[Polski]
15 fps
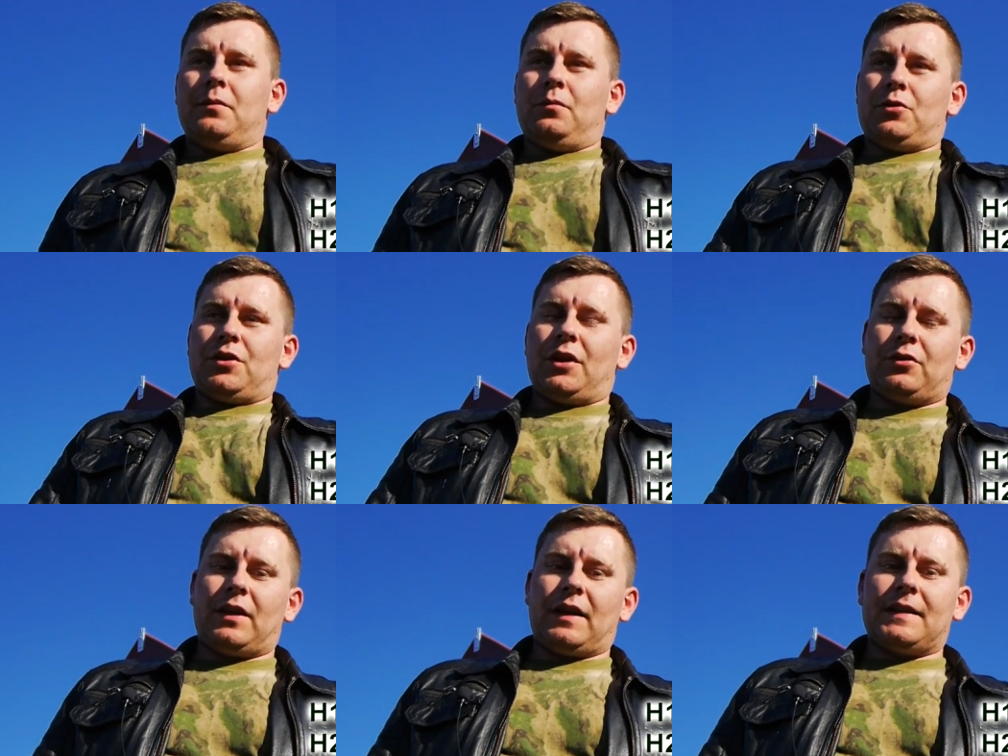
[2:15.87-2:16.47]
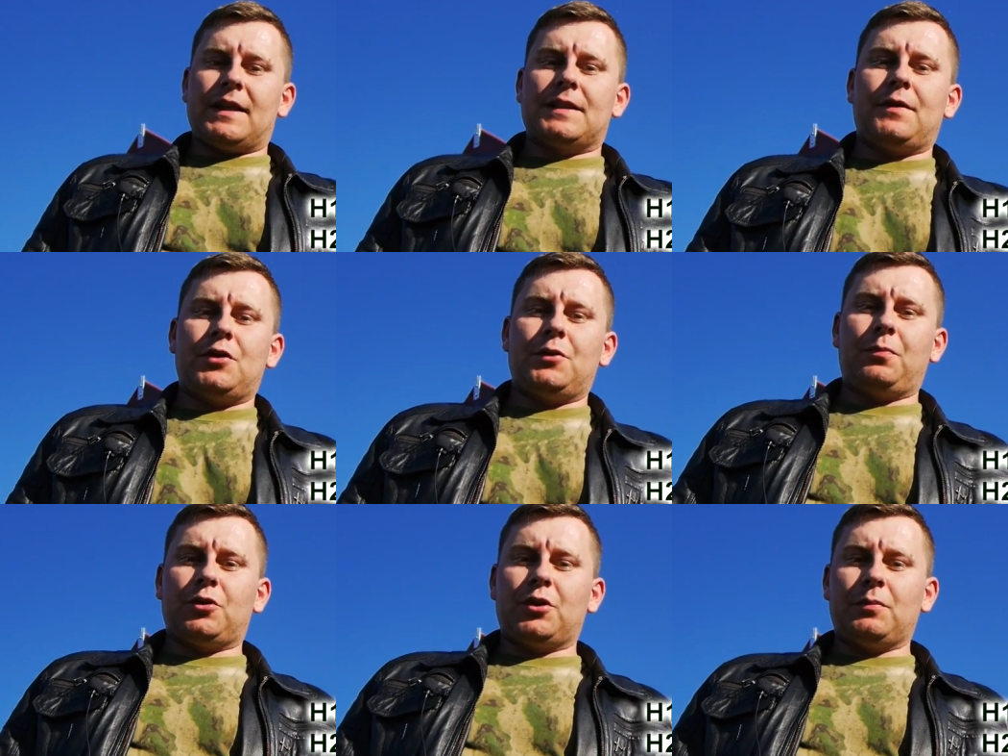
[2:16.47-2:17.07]
Można to tak nazwać,
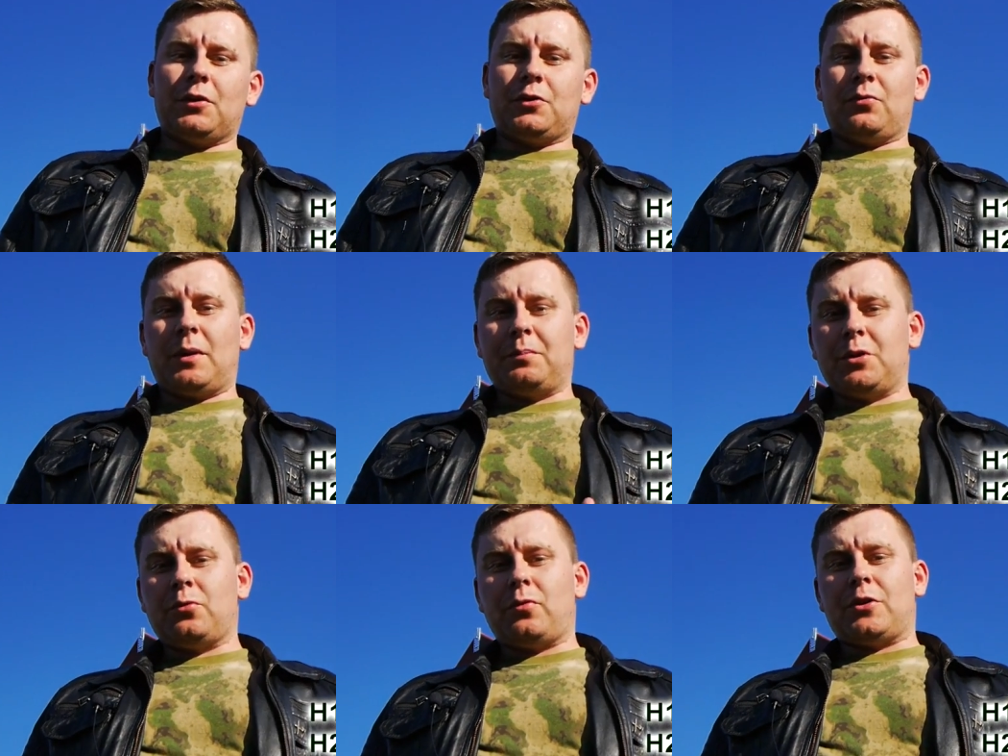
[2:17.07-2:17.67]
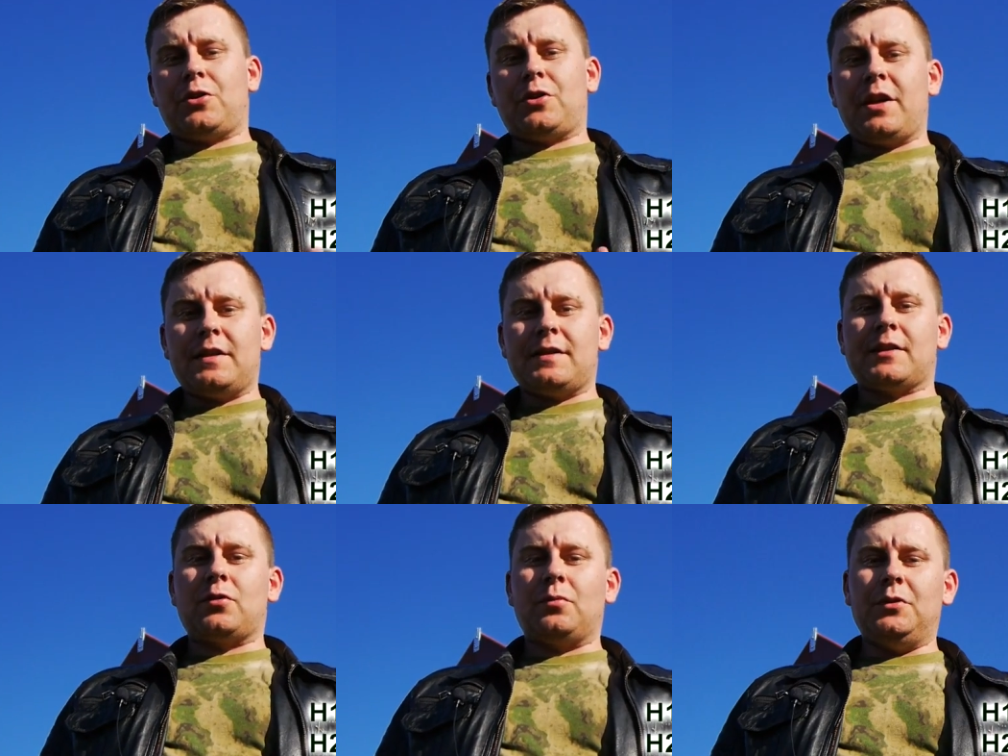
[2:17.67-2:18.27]
że potrzebne są na przykład
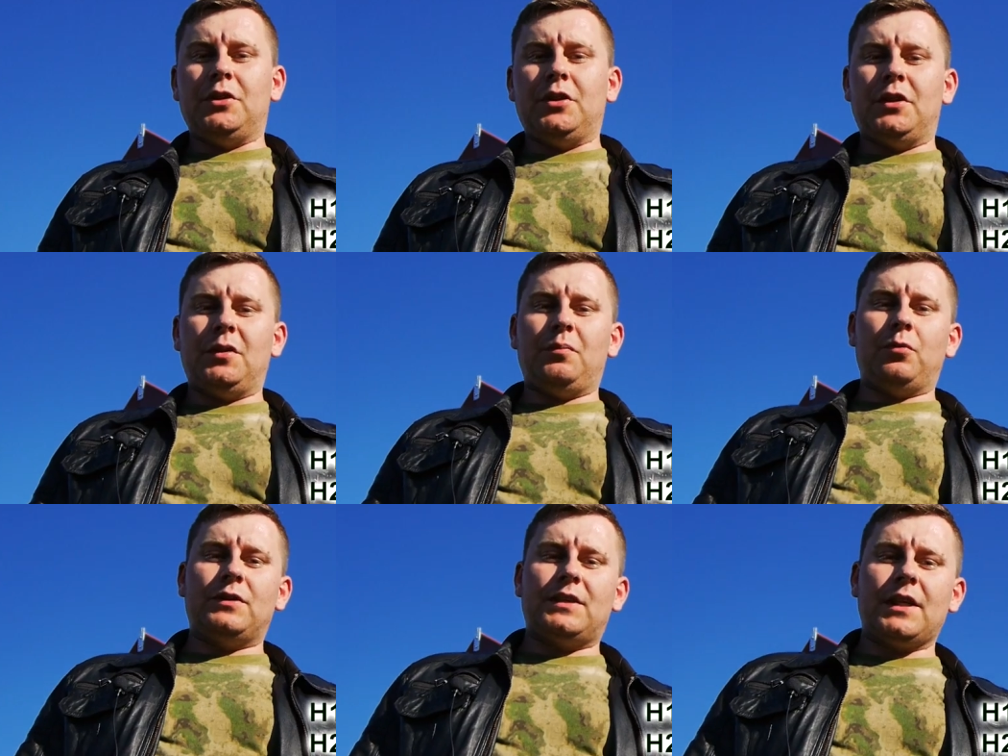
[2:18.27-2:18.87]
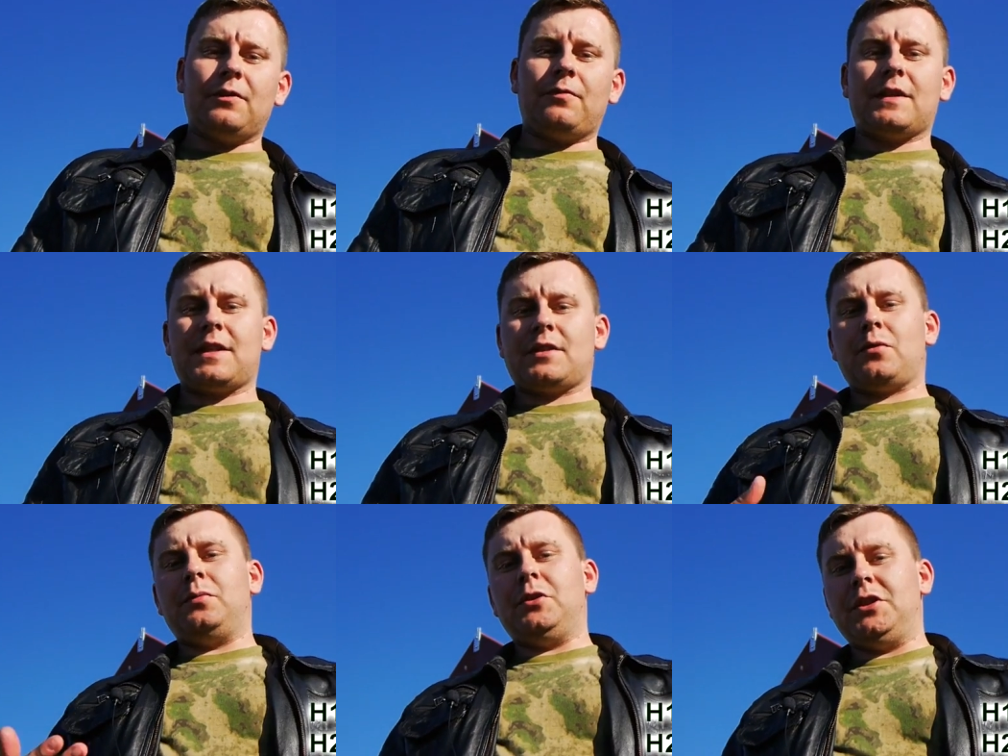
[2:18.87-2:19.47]
cztery zasobniki typu C, dwa
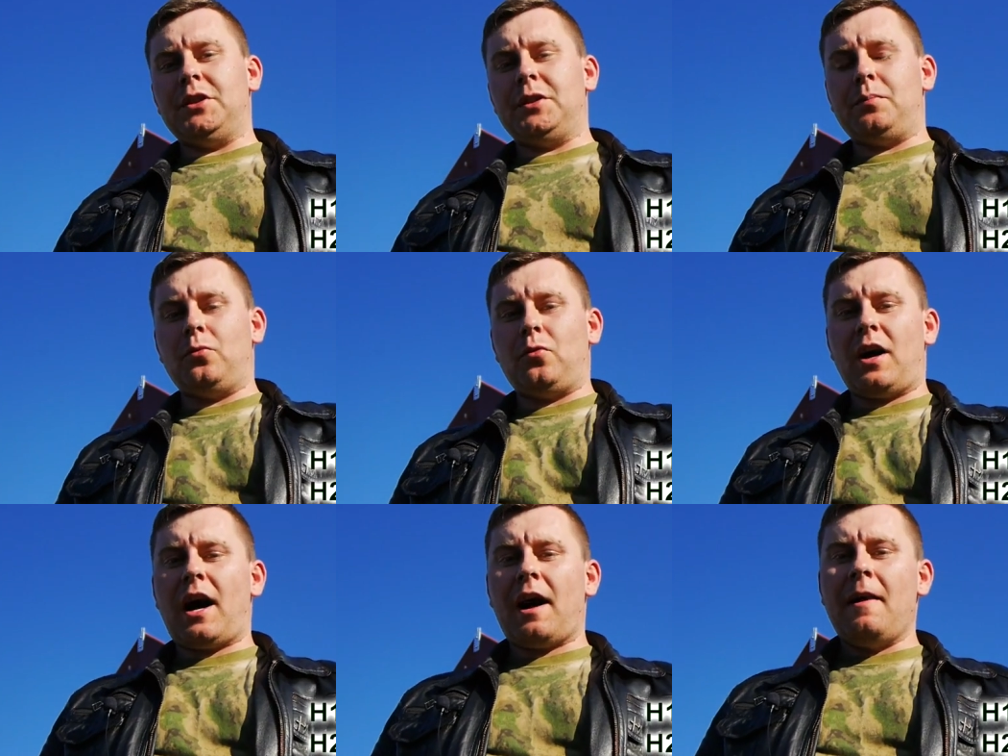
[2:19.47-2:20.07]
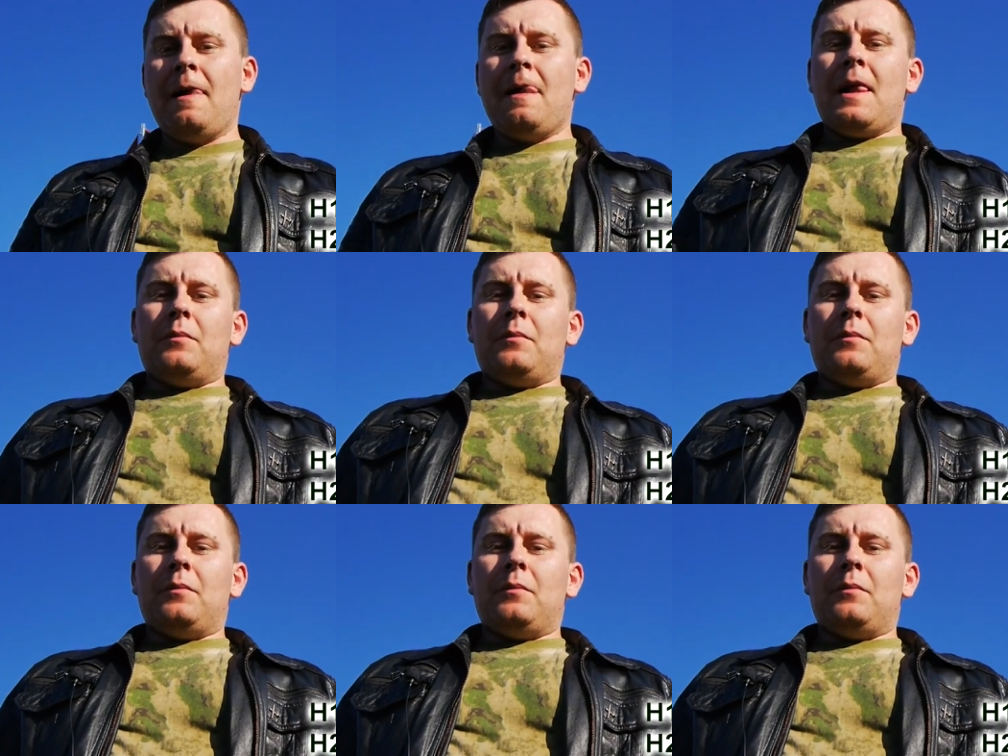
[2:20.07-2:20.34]
zasobniki typu H.